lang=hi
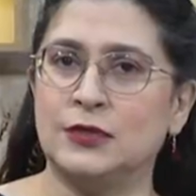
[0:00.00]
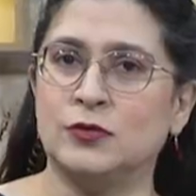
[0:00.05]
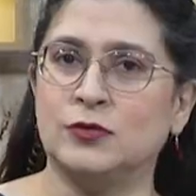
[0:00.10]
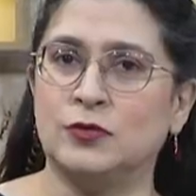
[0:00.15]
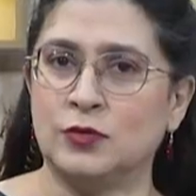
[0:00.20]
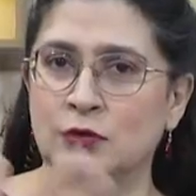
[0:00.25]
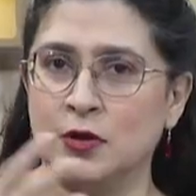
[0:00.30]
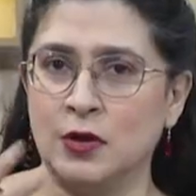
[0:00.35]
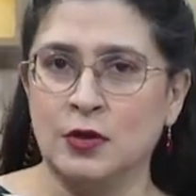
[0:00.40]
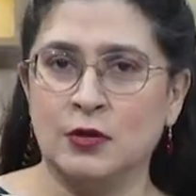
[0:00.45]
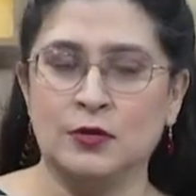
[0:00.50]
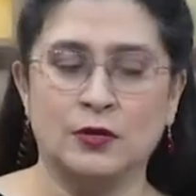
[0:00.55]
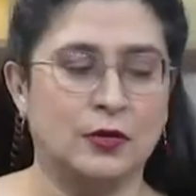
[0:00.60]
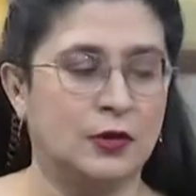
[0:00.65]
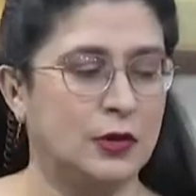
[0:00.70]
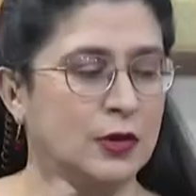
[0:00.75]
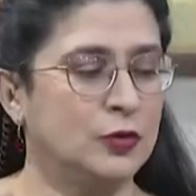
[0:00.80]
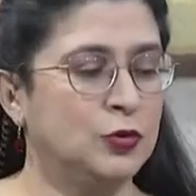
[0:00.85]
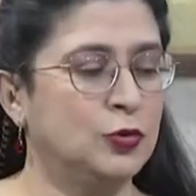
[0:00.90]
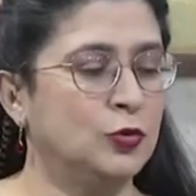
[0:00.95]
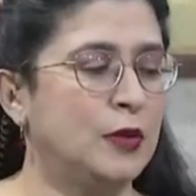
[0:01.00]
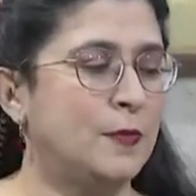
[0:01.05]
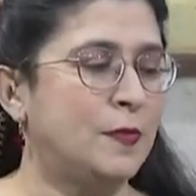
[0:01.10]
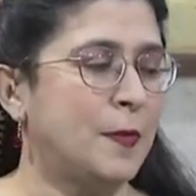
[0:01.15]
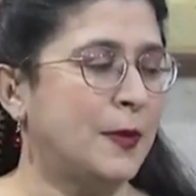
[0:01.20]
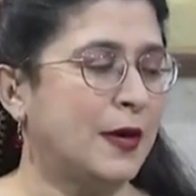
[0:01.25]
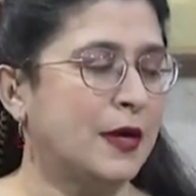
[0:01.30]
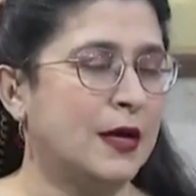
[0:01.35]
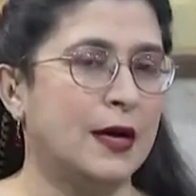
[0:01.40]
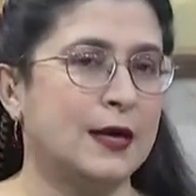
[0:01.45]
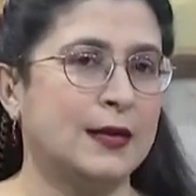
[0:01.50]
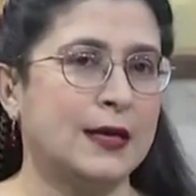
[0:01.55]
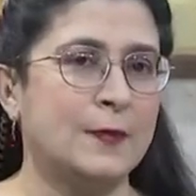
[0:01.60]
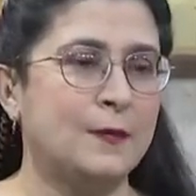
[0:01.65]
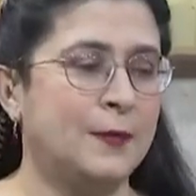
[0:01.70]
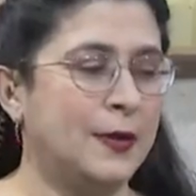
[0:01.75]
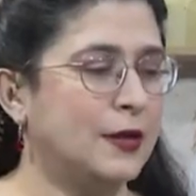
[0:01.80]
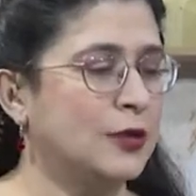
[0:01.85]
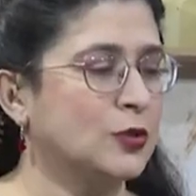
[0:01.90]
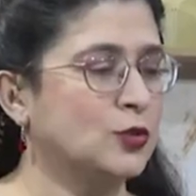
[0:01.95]
से इसको uh, चूल्हे पे पका के
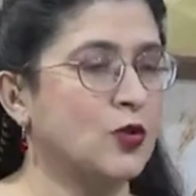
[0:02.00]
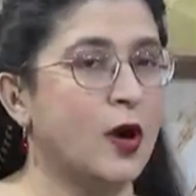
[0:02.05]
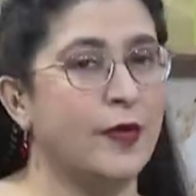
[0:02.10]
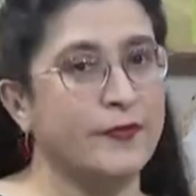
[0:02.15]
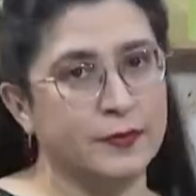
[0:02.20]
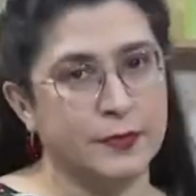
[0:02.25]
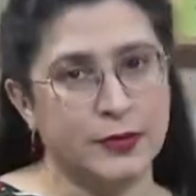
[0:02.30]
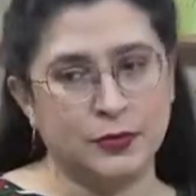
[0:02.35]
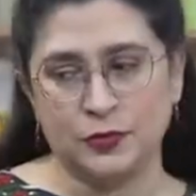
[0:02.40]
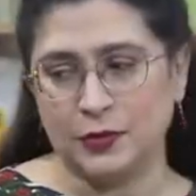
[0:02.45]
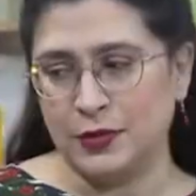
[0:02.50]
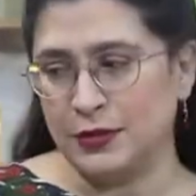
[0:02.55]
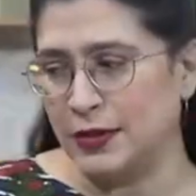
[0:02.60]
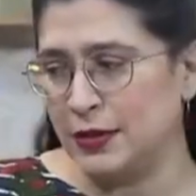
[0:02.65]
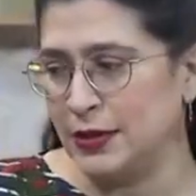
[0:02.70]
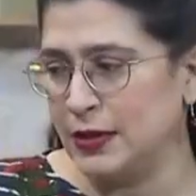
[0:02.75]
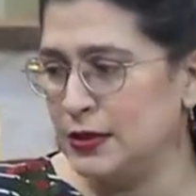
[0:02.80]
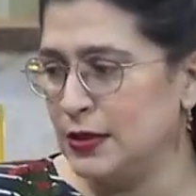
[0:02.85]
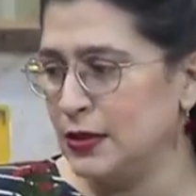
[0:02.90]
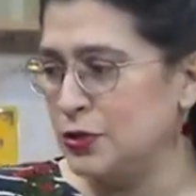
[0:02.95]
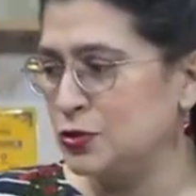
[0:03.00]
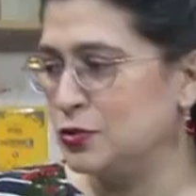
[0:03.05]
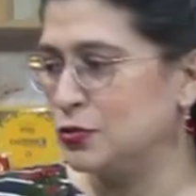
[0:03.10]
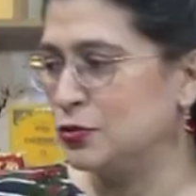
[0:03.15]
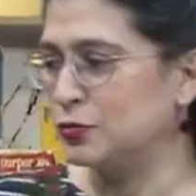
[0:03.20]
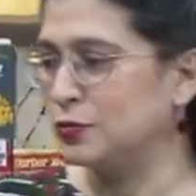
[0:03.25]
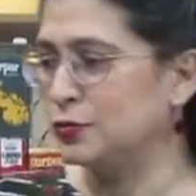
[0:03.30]
फिर इसको अवन में थोड़ी देर के लिए छोड़